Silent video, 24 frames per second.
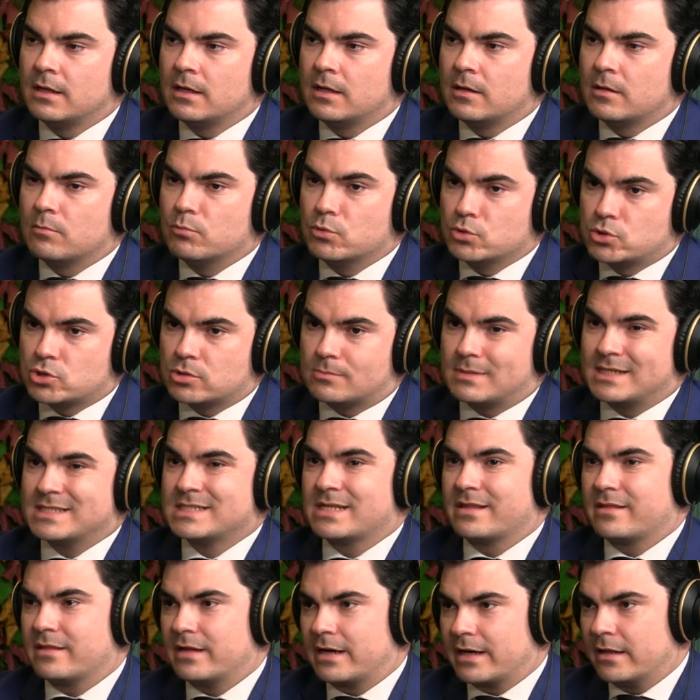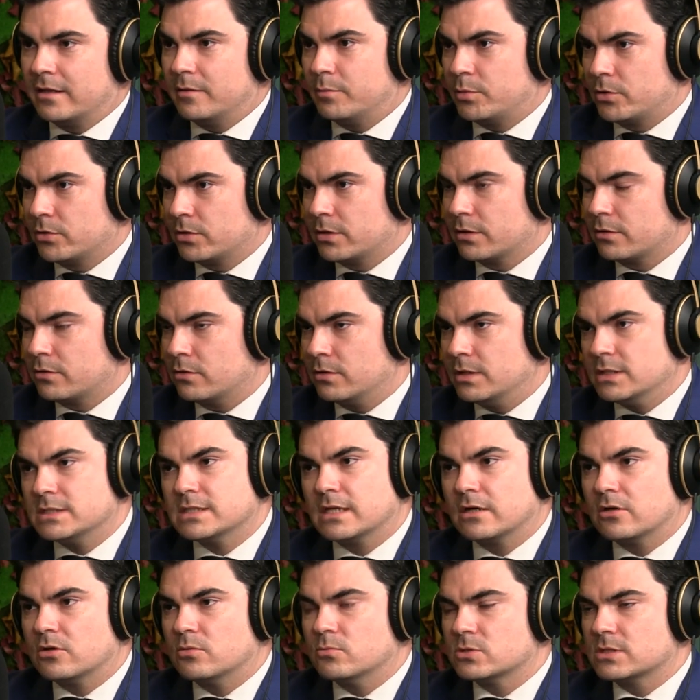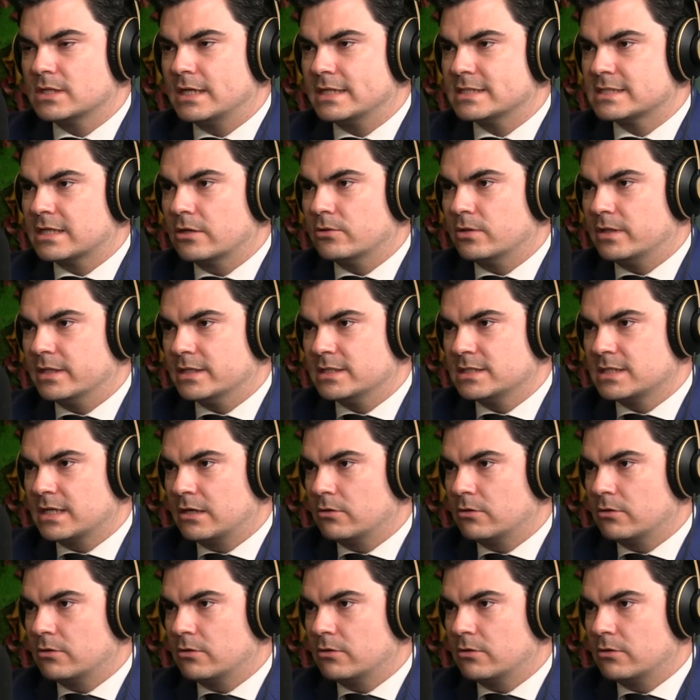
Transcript: mucho más cerrada y proteccionista como es la estadounidense,